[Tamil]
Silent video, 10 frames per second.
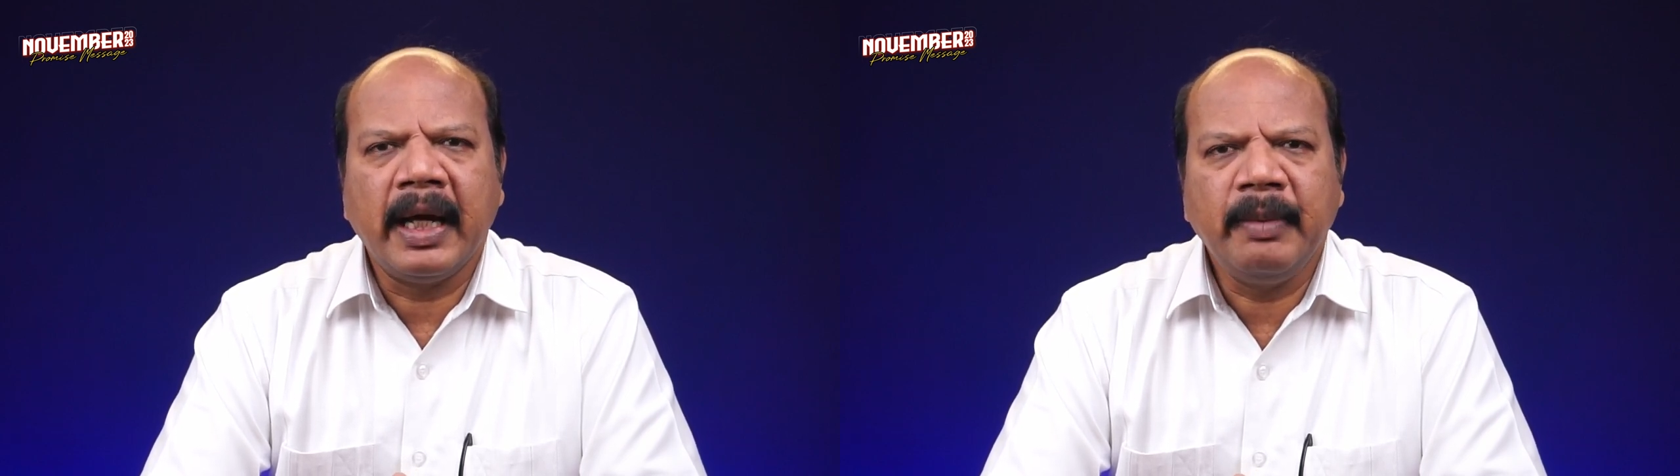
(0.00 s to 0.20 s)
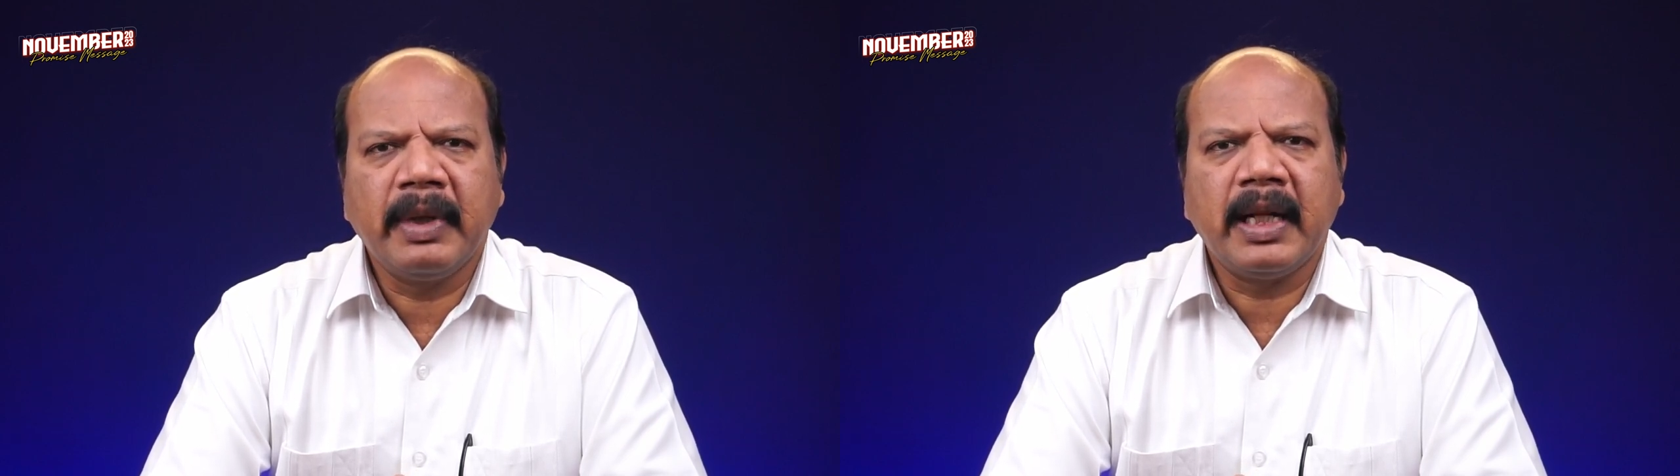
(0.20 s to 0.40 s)

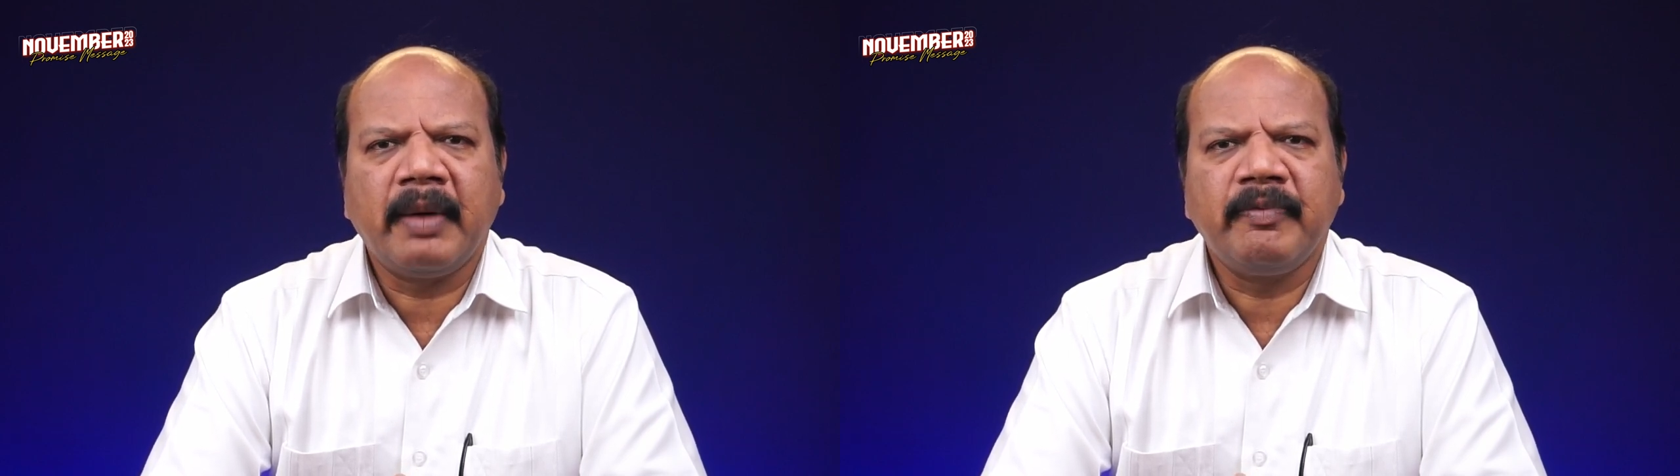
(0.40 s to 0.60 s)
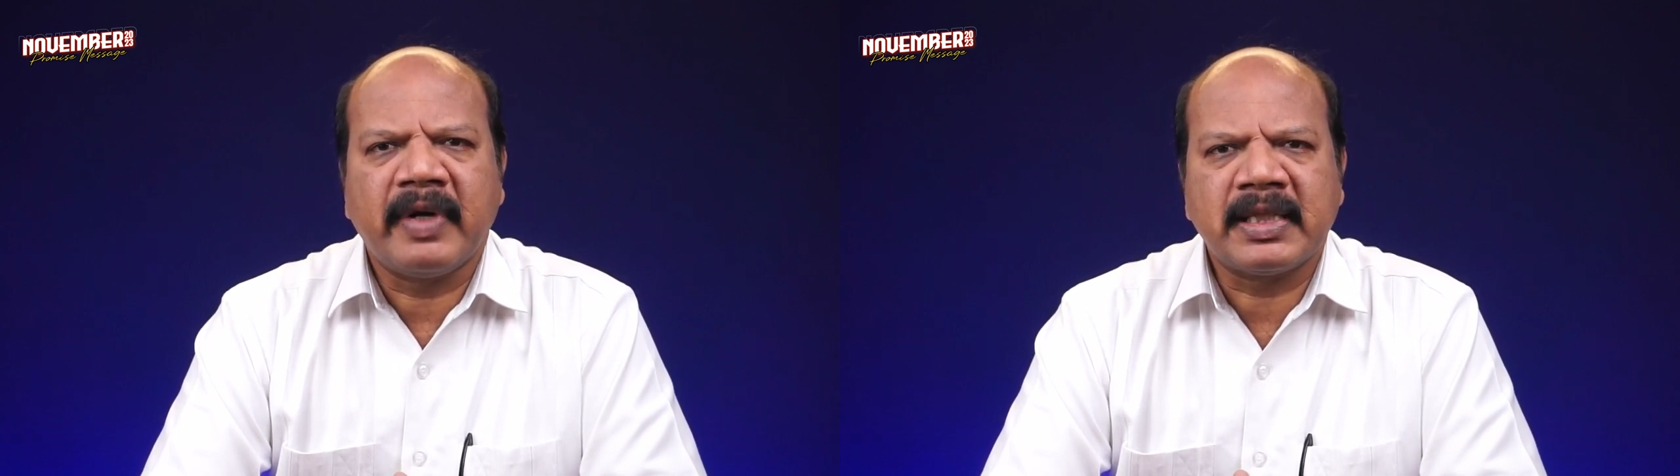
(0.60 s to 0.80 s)

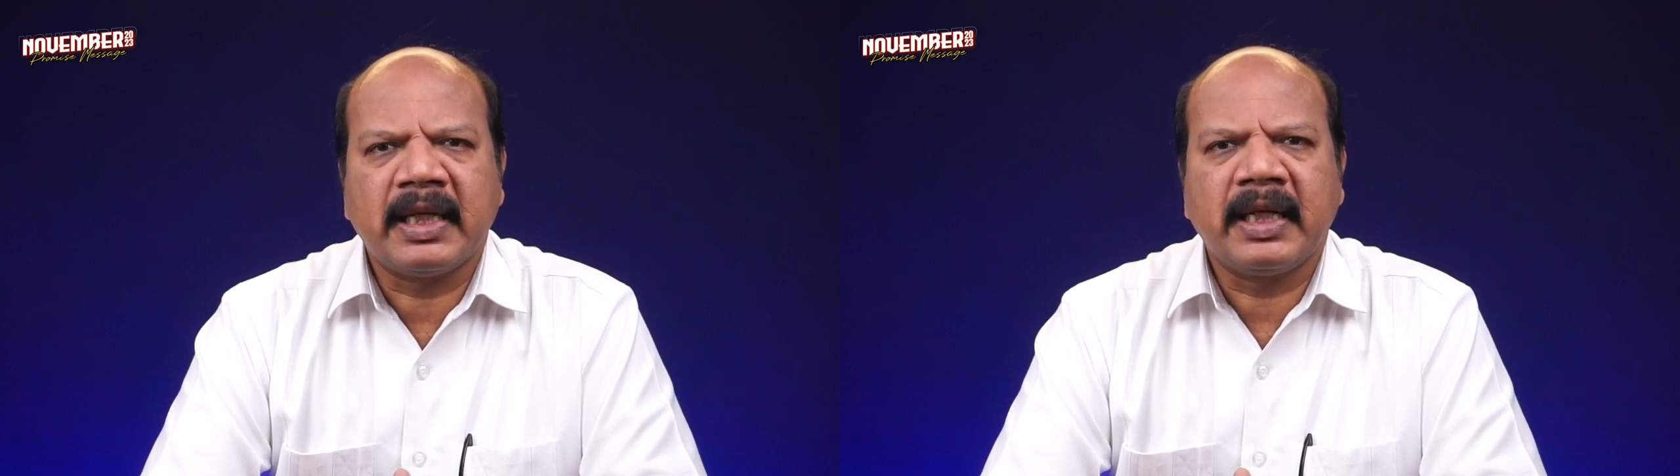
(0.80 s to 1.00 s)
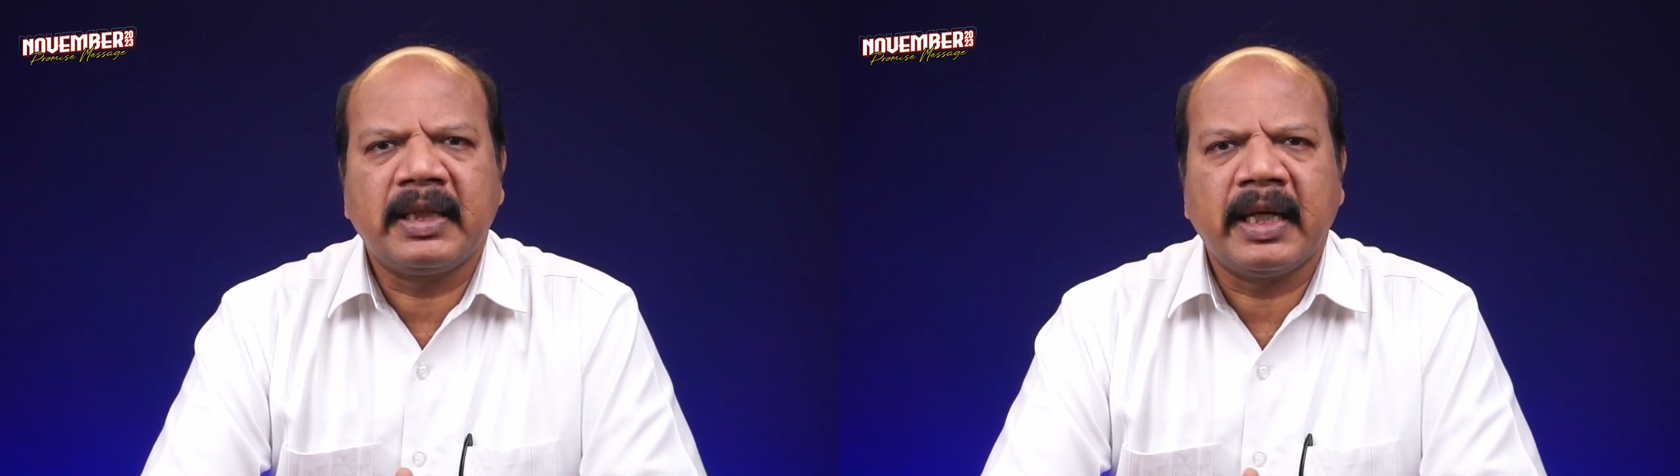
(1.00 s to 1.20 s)
ஐம்பதாம்
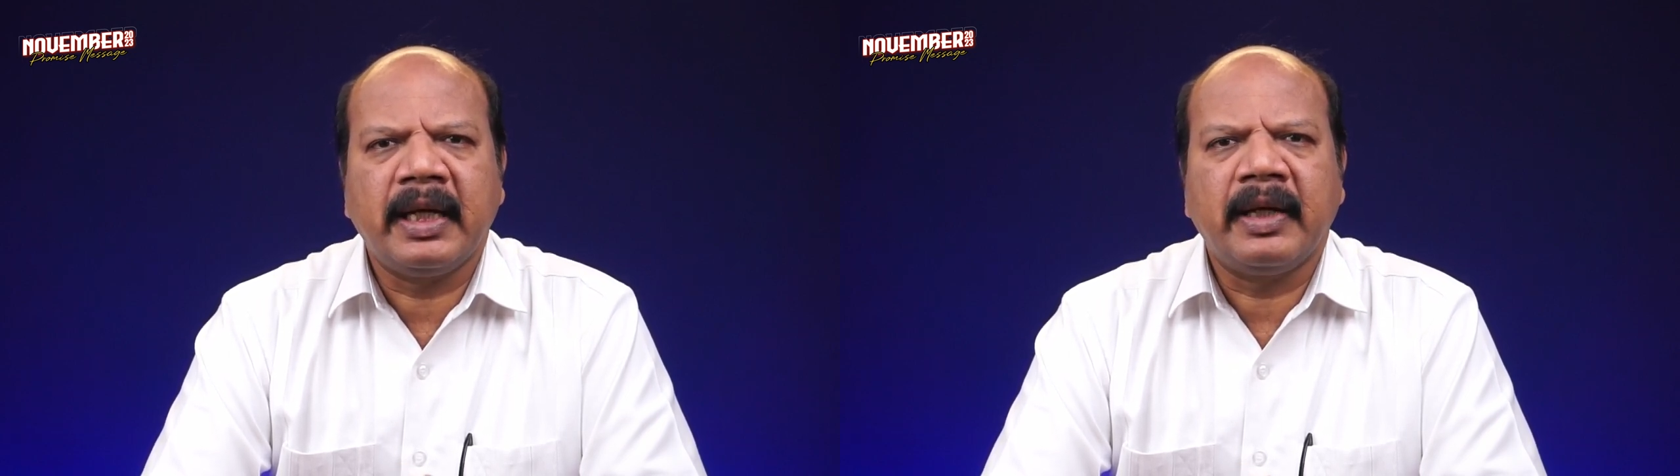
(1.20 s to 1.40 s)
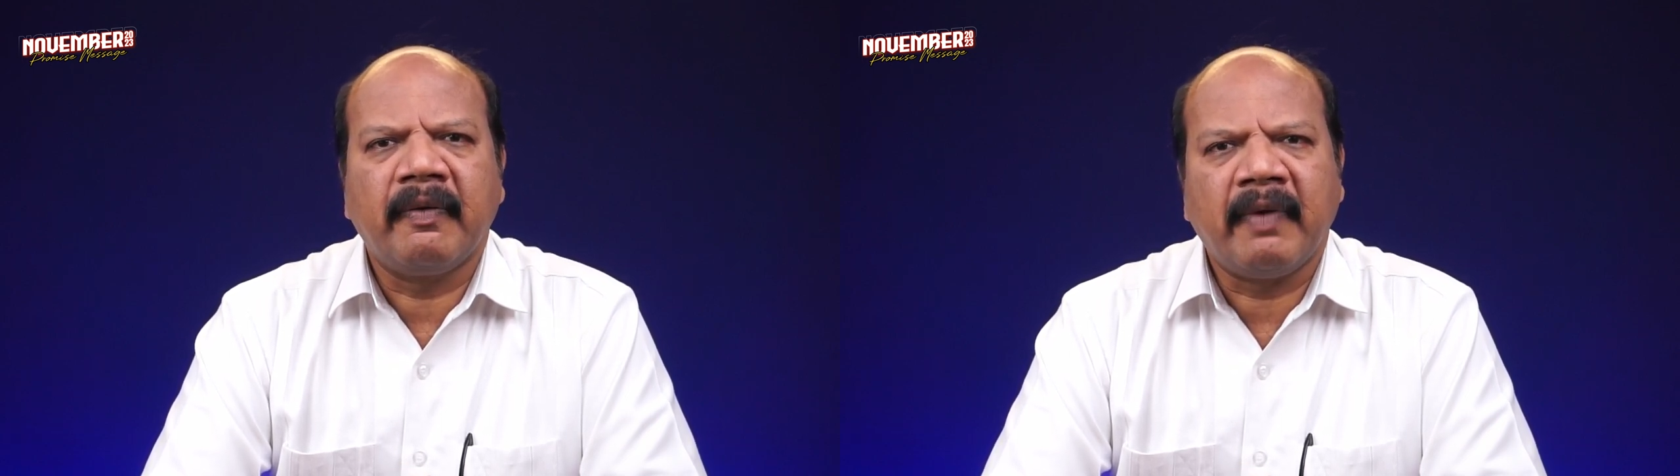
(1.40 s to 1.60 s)
வசனத்தை